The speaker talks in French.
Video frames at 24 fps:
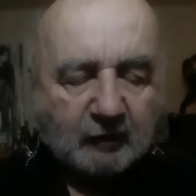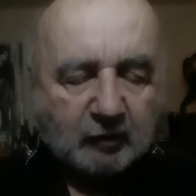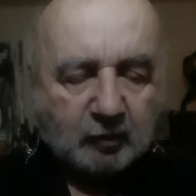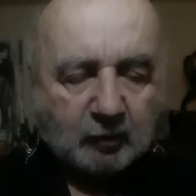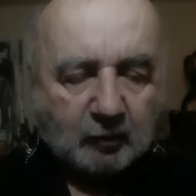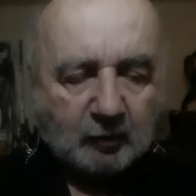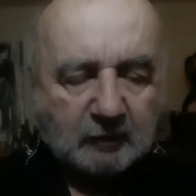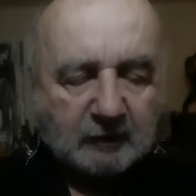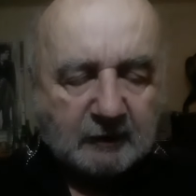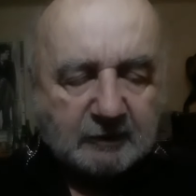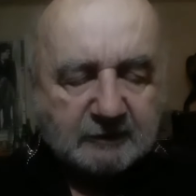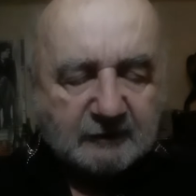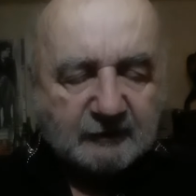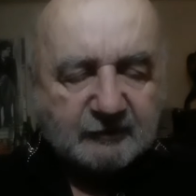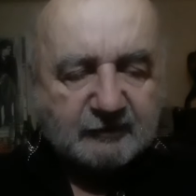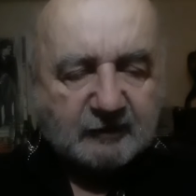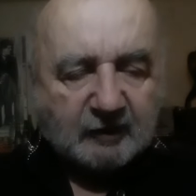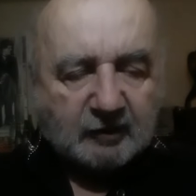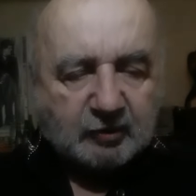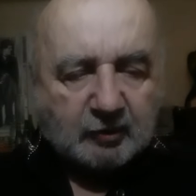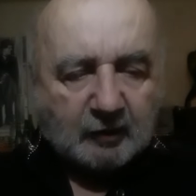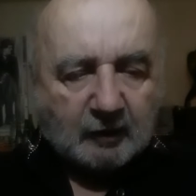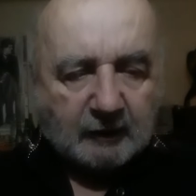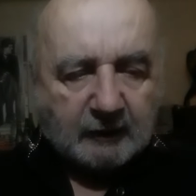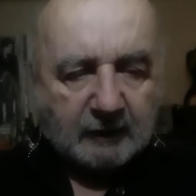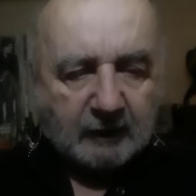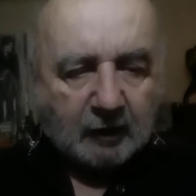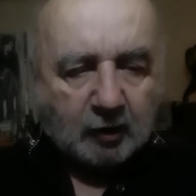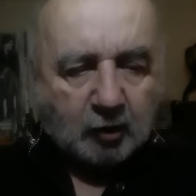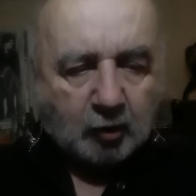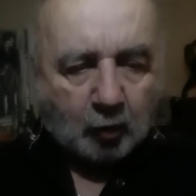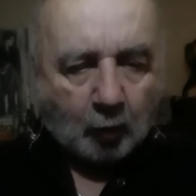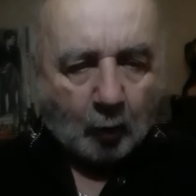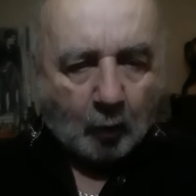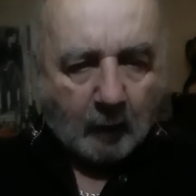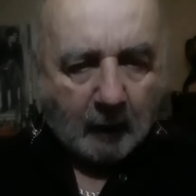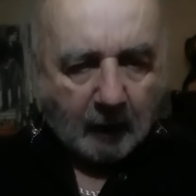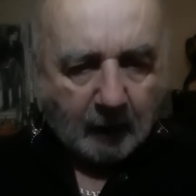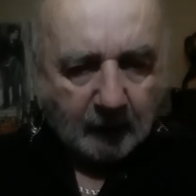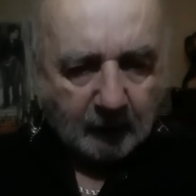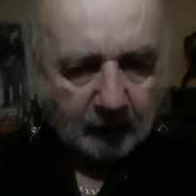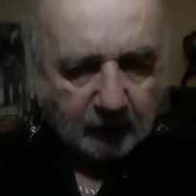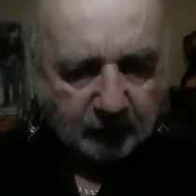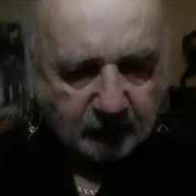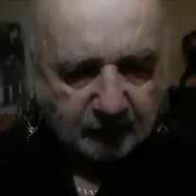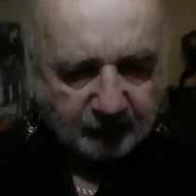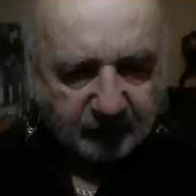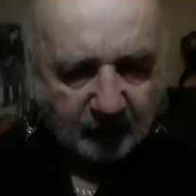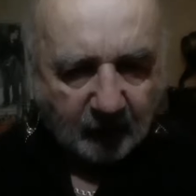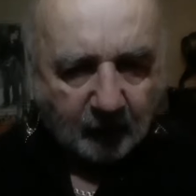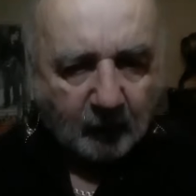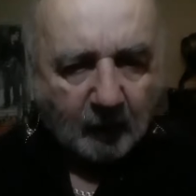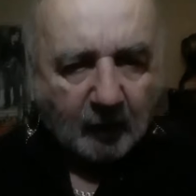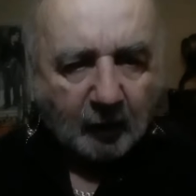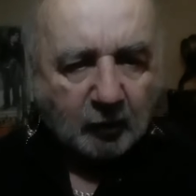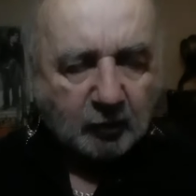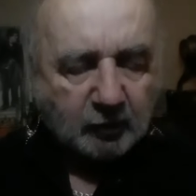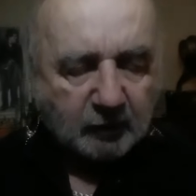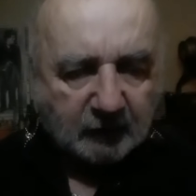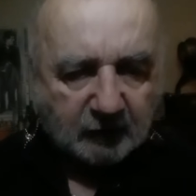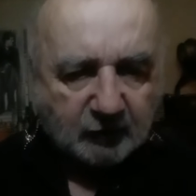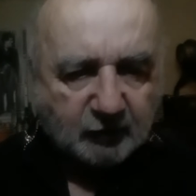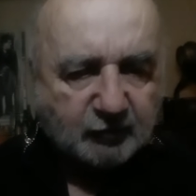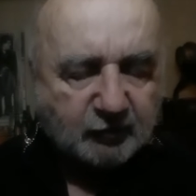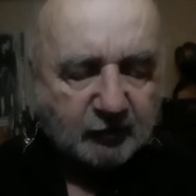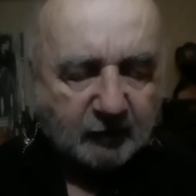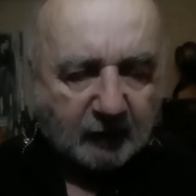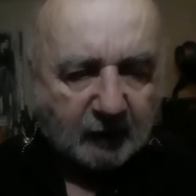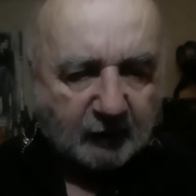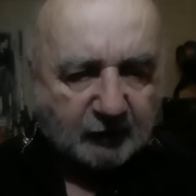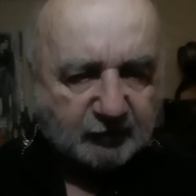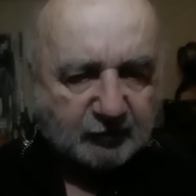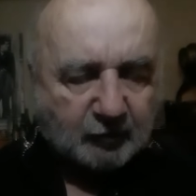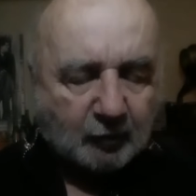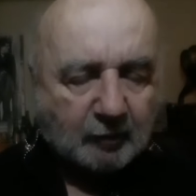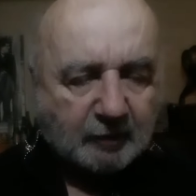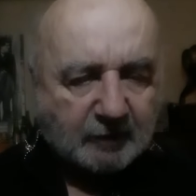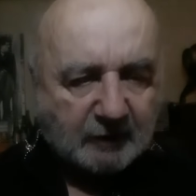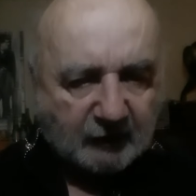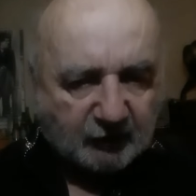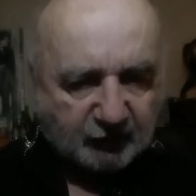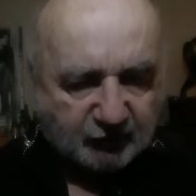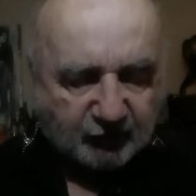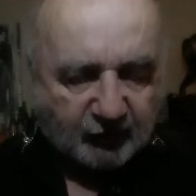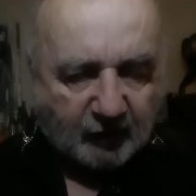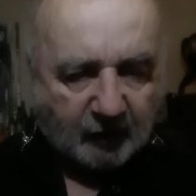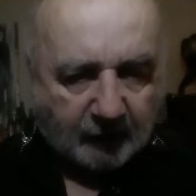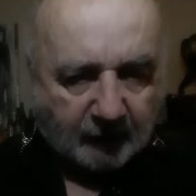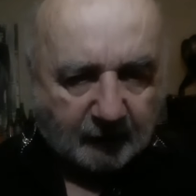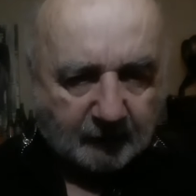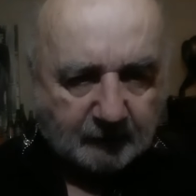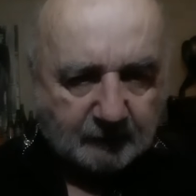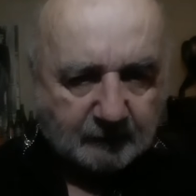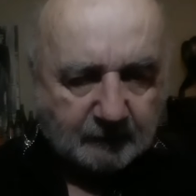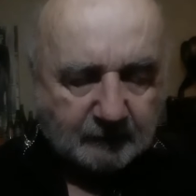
l'Église catholique croit qu'il va y avoir une résurrection de la chair